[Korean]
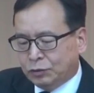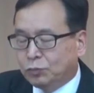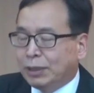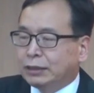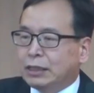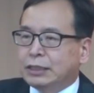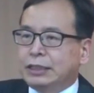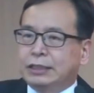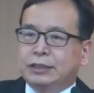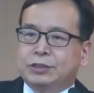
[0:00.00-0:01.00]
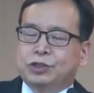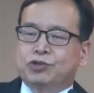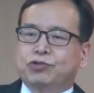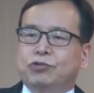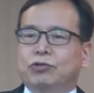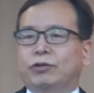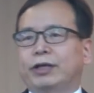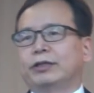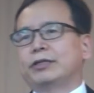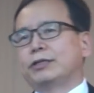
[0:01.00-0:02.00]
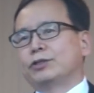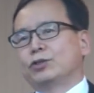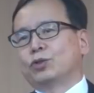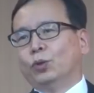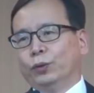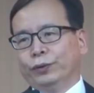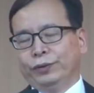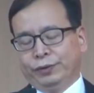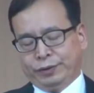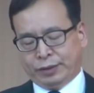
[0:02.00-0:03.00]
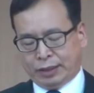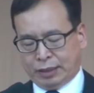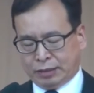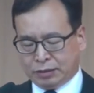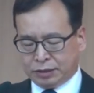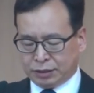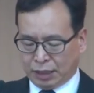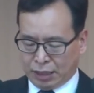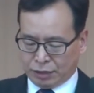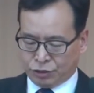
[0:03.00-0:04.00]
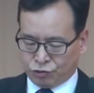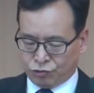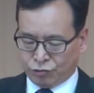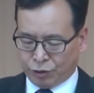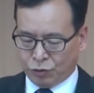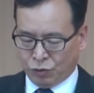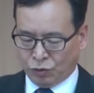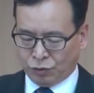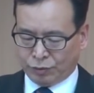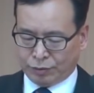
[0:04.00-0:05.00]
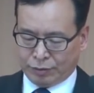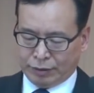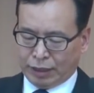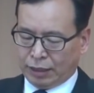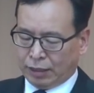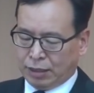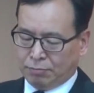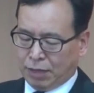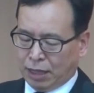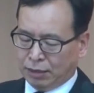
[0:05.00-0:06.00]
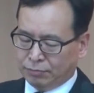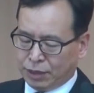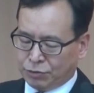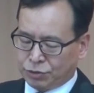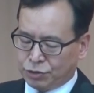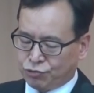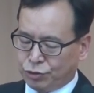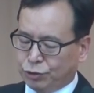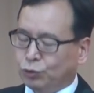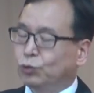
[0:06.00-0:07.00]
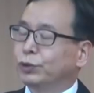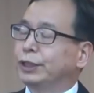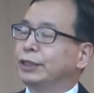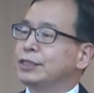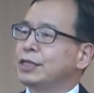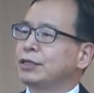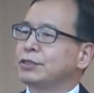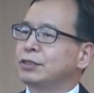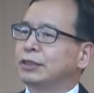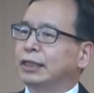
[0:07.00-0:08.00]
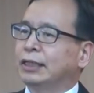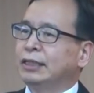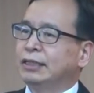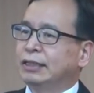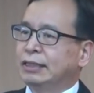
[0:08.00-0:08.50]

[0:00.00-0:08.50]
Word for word: 또 마땅히 지출돼야 되는 돈 예, 그것이 다 지출되고 내가 마음대로 쓸 수 있는 돈이 생겼을 때